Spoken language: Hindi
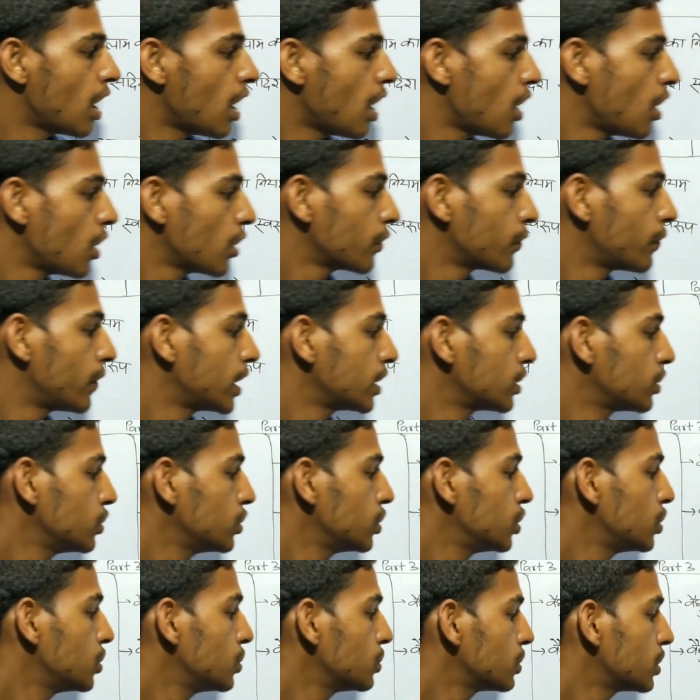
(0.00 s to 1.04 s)
और
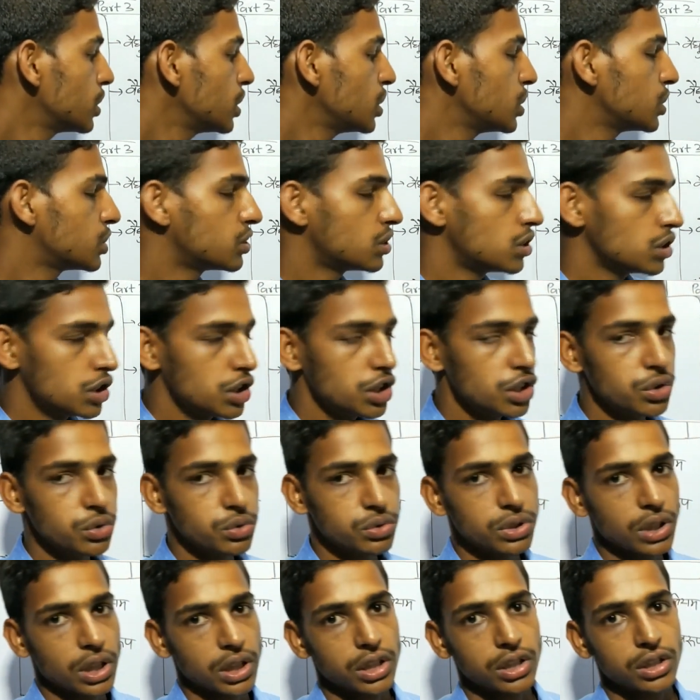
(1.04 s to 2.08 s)
वैद्युत ध्रुव की स्थिति
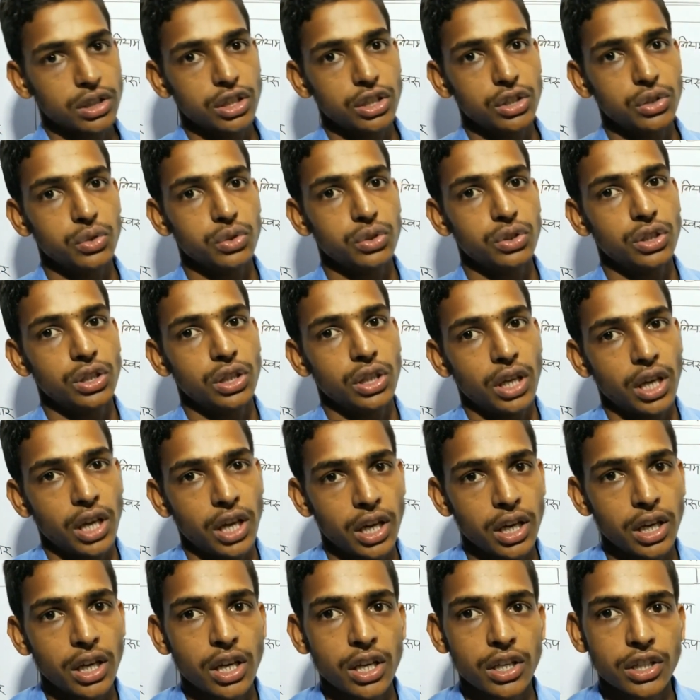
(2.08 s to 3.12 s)
ऊर्जा कितनी होती है
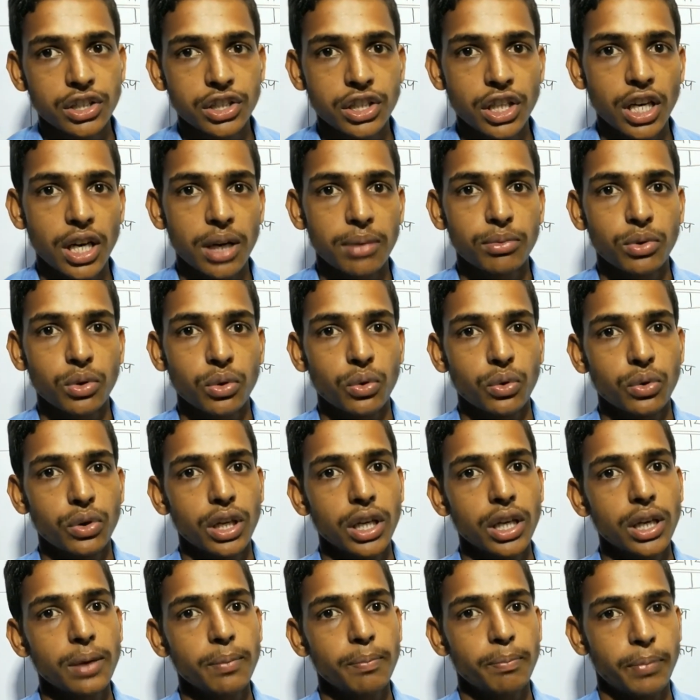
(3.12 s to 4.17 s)
ये हम लोगों
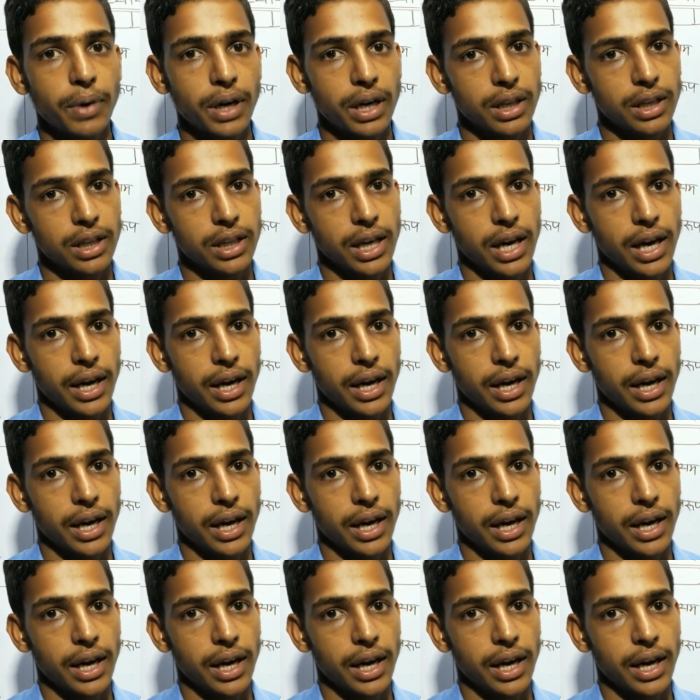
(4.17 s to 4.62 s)
ने पढ़ लिया